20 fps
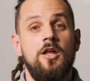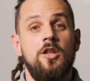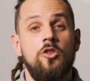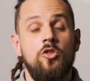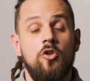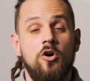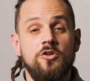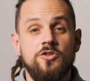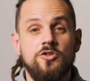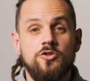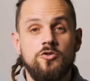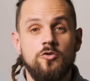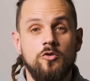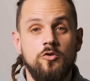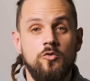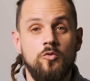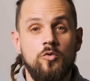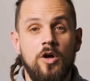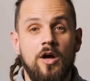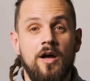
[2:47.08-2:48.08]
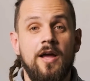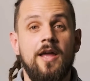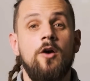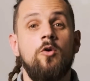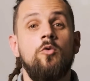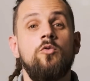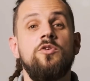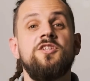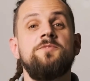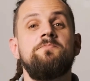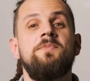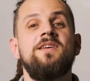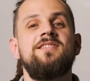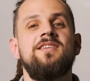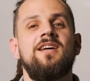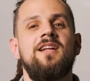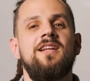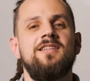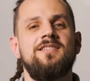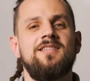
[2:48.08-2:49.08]
Nossa estrutura reúne
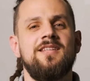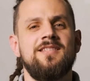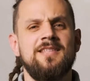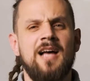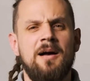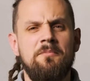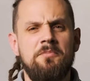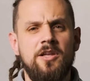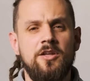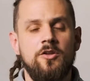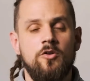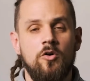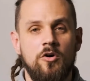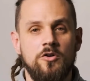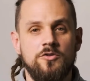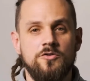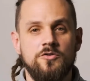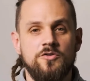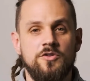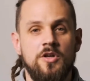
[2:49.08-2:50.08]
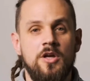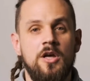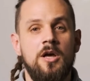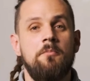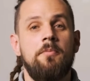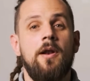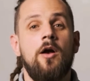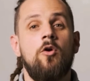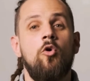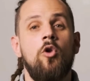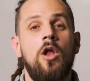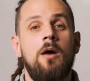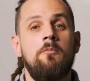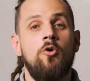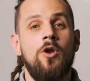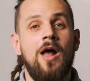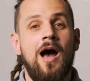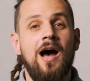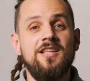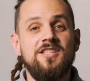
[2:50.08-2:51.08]
especialistas habilidosos para
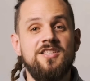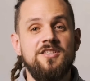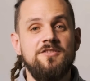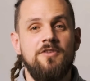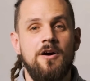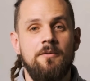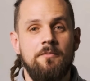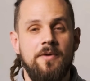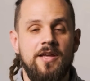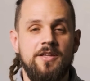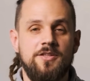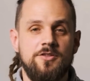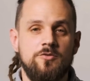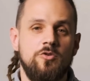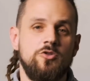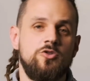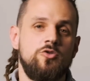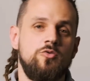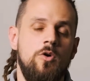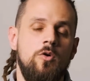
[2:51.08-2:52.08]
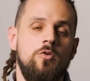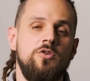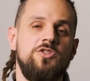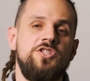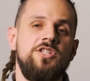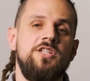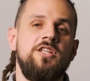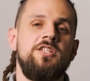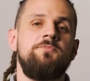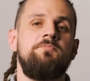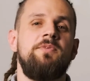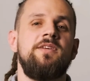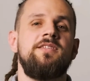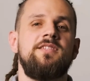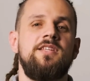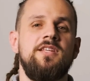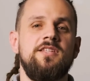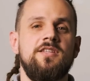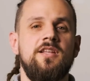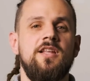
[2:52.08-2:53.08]
colaborar ativamente com a sua rotina de
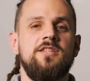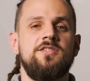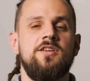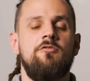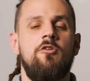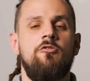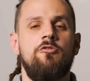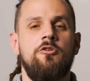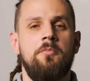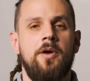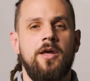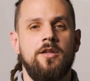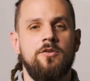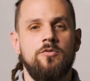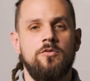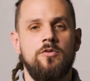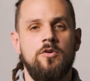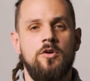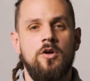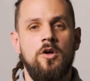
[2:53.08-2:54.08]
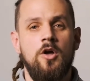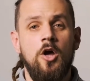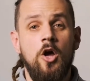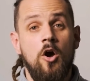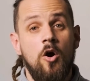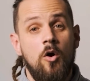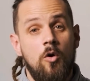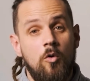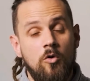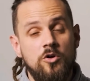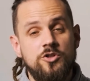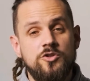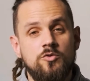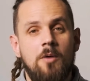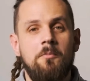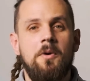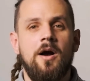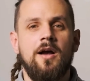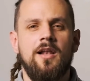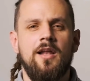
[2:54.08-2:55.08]
pesquisa e desenvolvimento Conte com
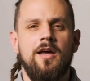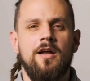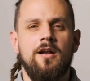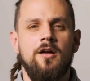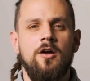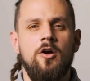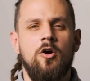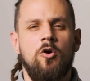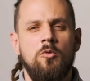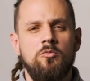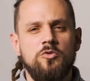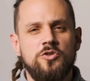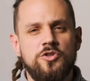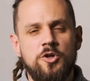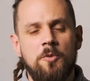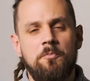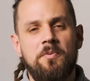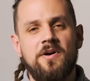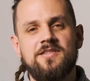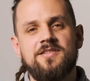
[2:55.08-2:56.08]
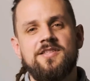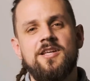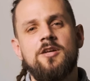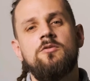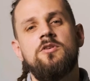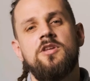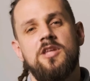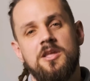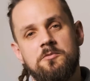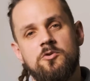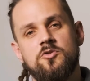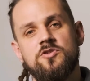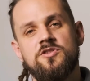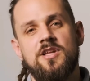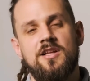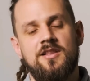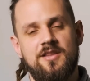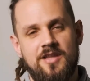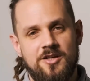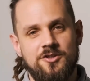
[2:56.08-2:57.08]
a Macler como seu parceiro químico
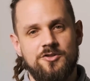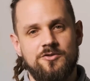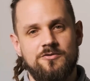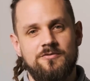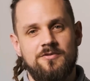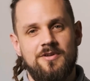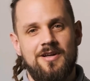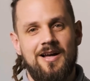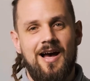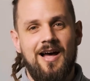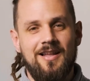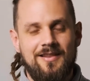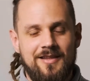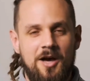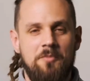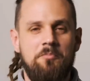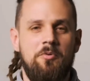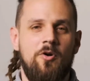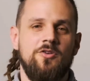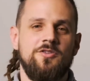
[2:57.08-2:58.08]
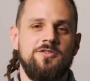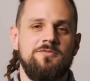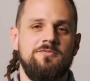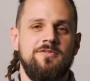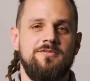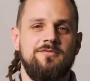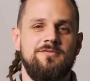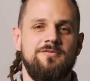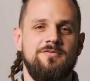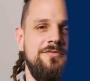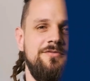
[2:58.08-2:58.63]
estratégico. Até a próxima!